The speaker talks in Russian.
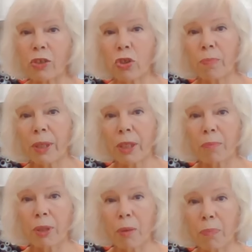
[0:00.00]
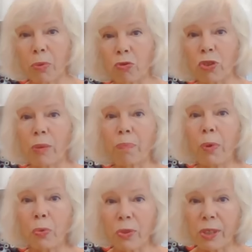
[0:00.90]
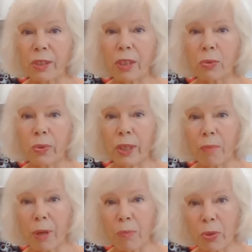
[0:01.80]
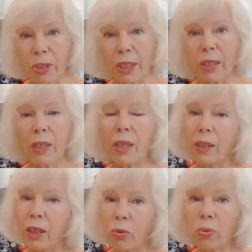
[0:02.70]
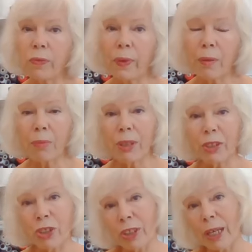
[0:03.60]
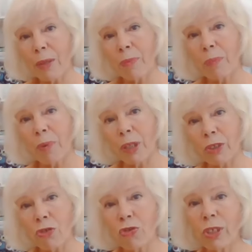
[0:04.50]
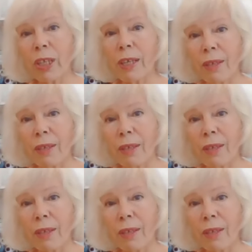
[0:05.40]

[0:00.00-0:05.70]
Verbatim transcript: чтобы она была прочной, плюс технологии обработки дадут вам желаемый, практичный,